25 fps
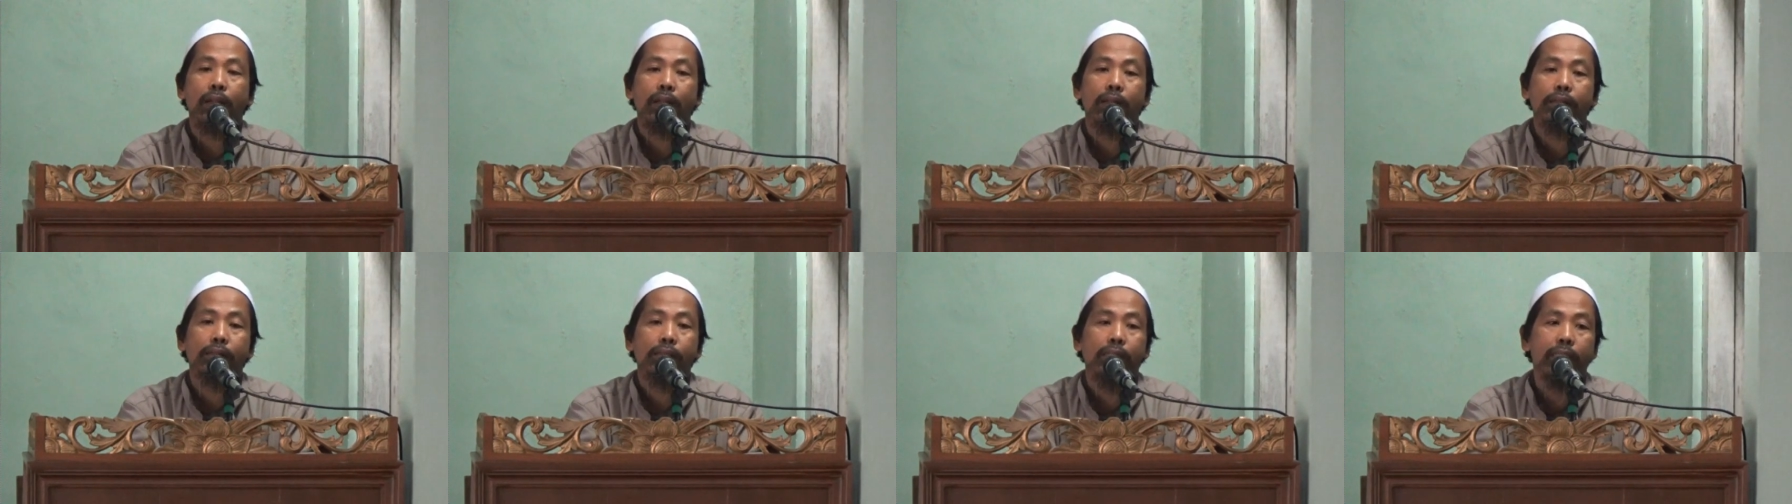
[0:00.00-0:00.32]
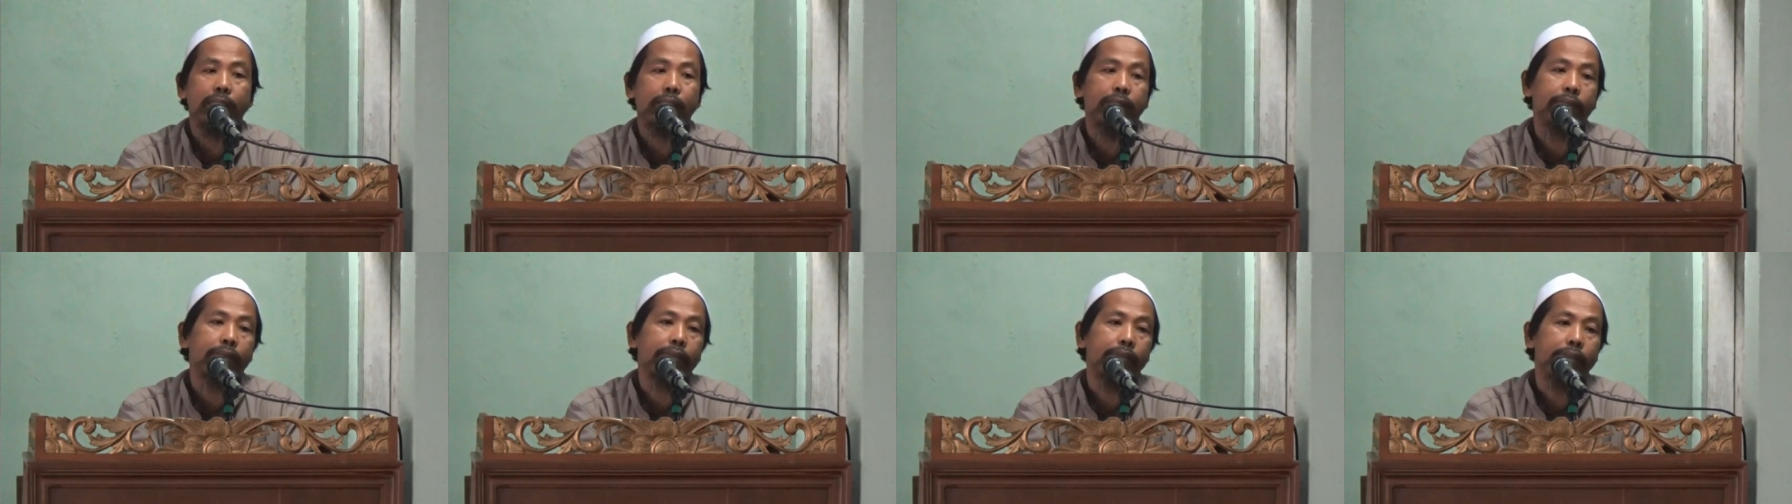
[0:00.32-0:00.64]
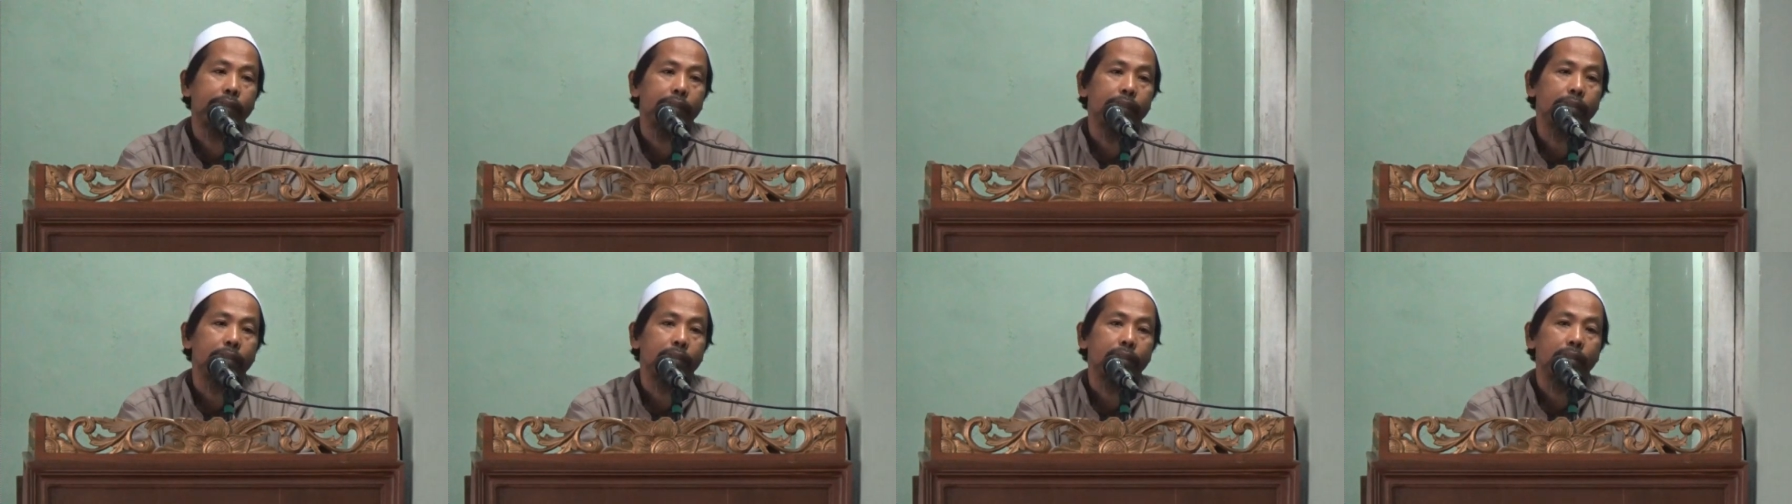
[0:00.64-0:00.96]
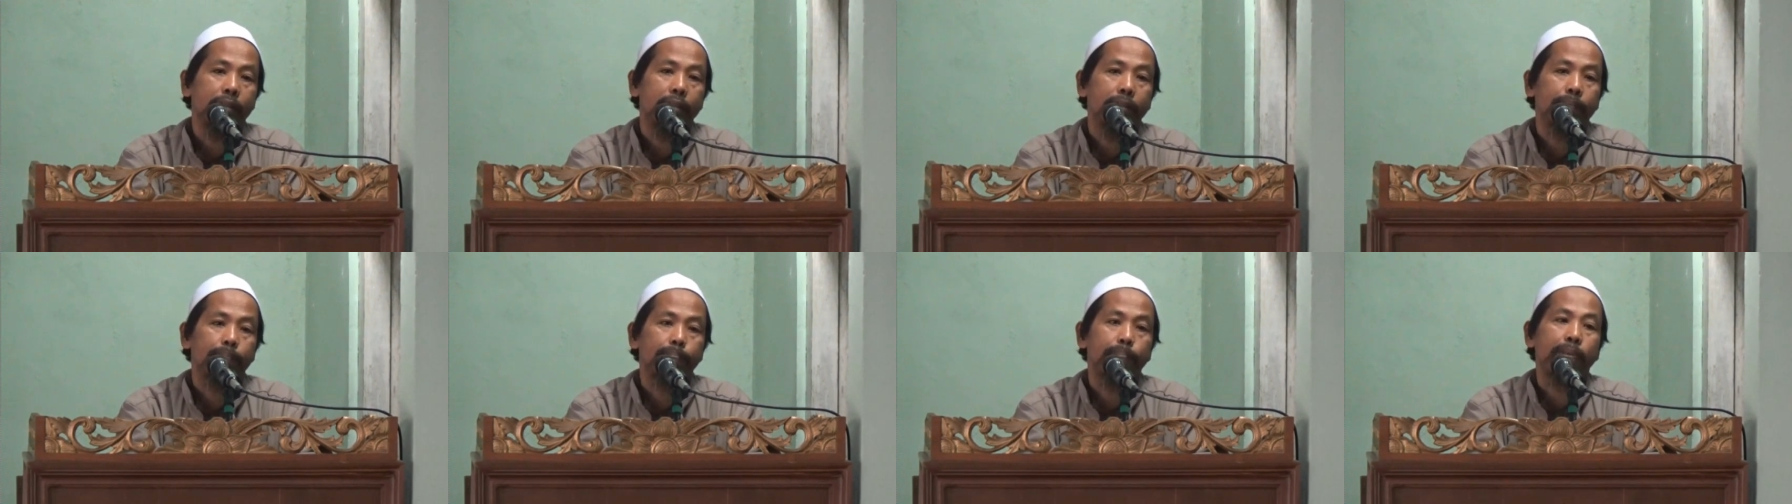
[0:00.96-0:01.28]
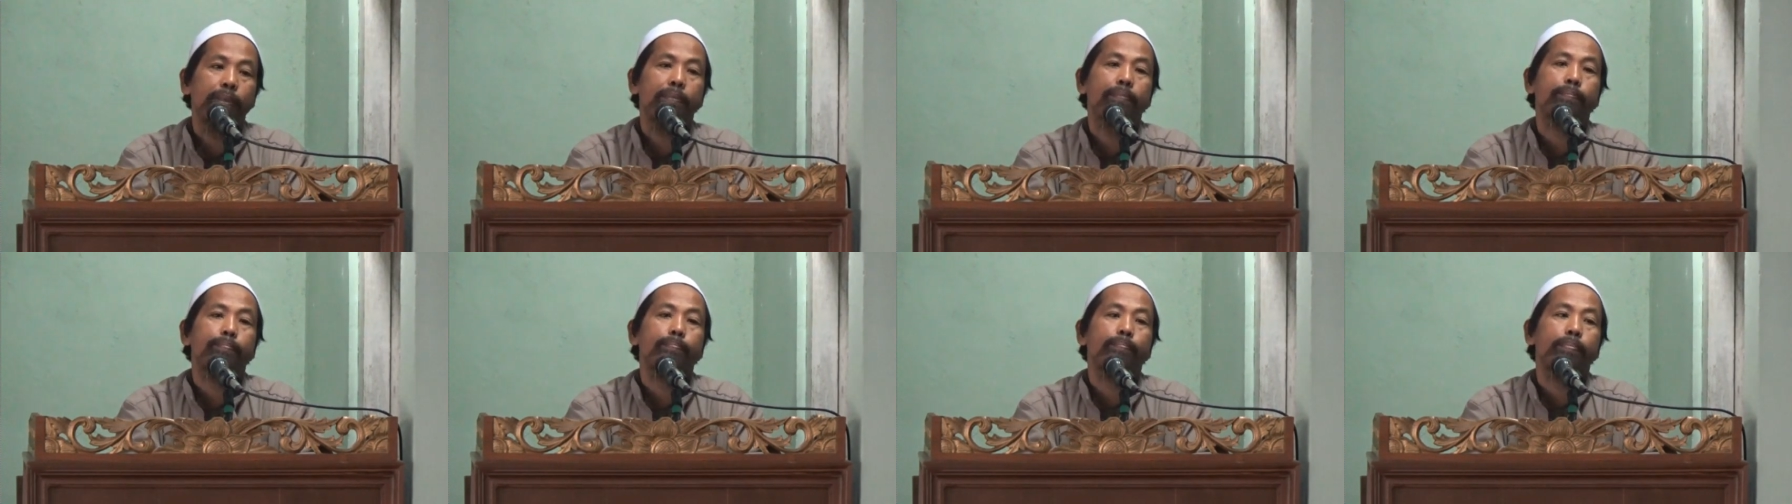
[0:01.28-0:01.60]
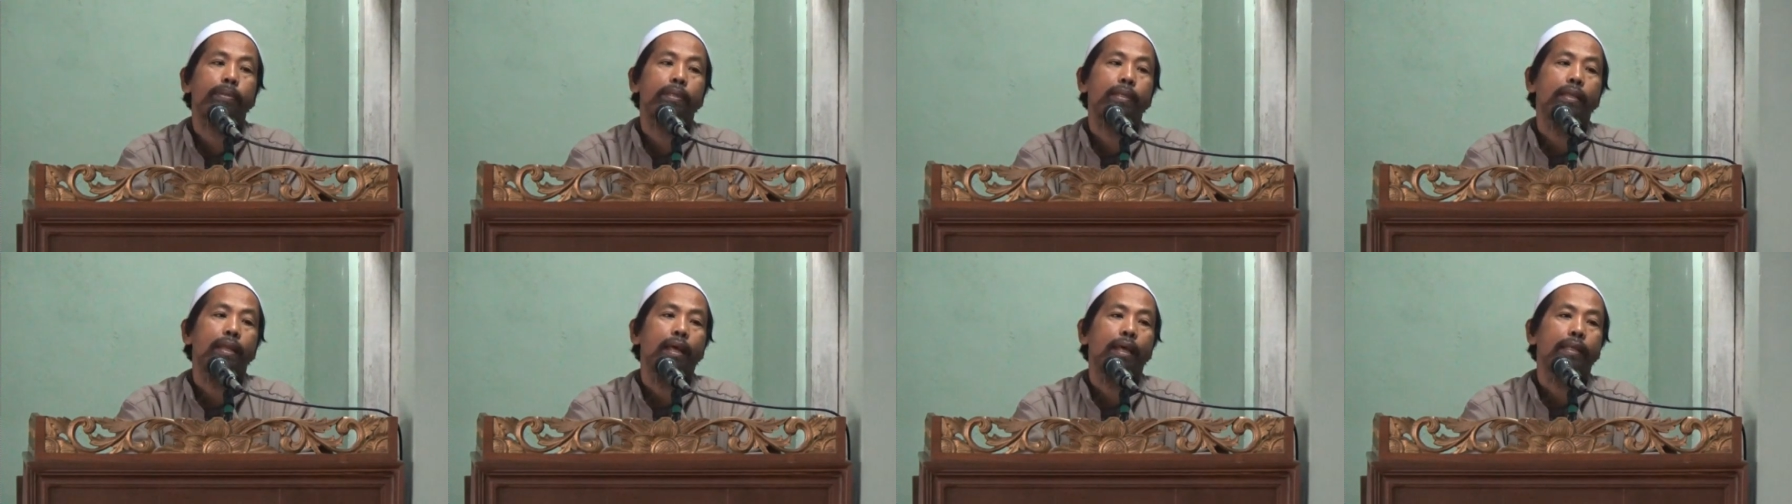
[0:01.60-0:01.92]
tertinggi,
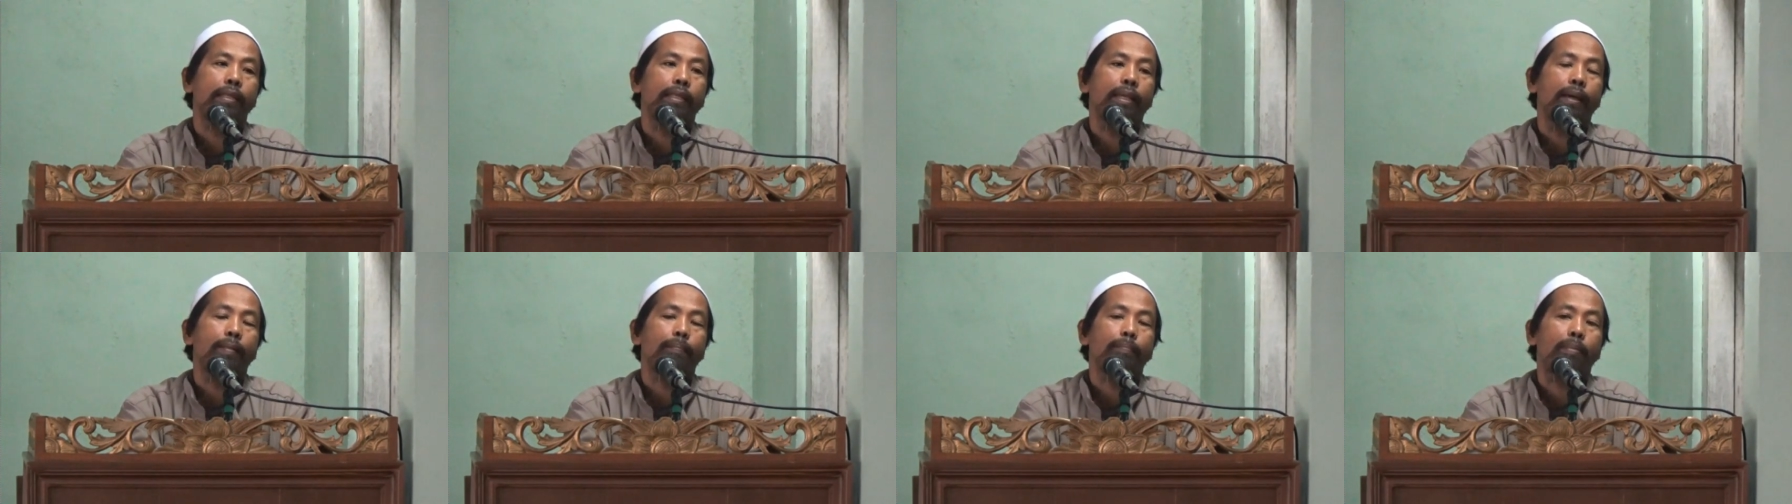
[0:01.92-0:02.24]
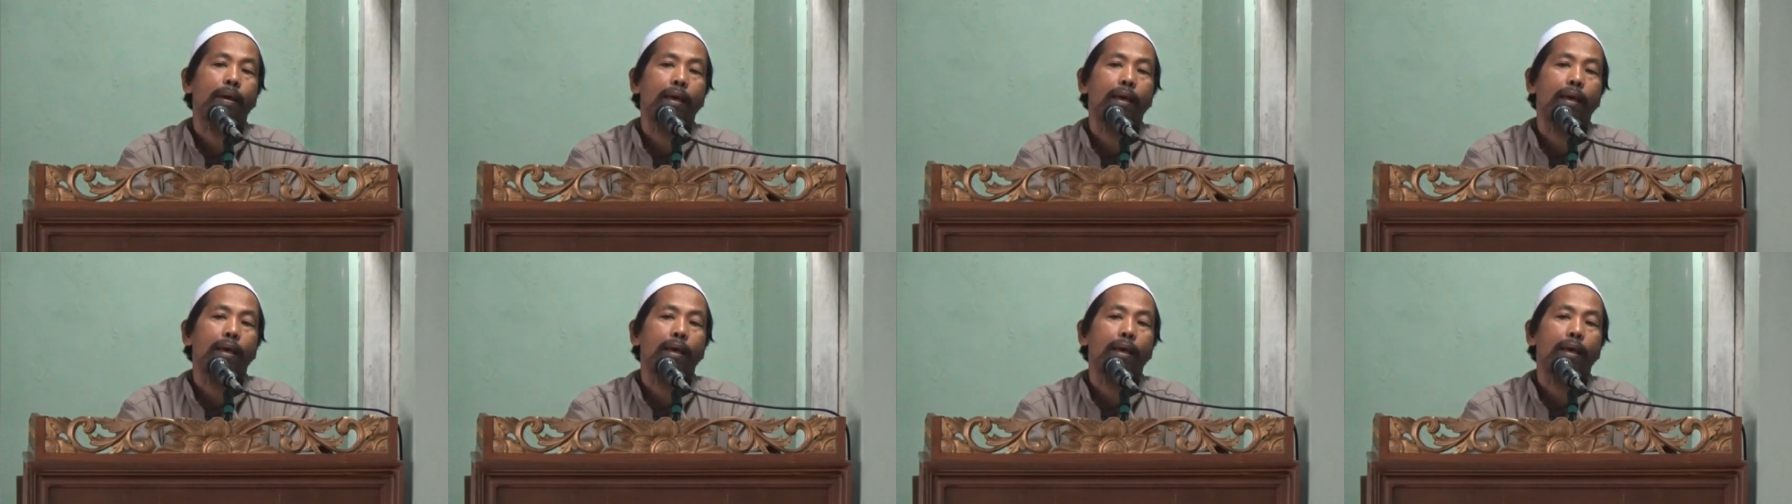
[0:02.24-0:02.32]
pimpinannya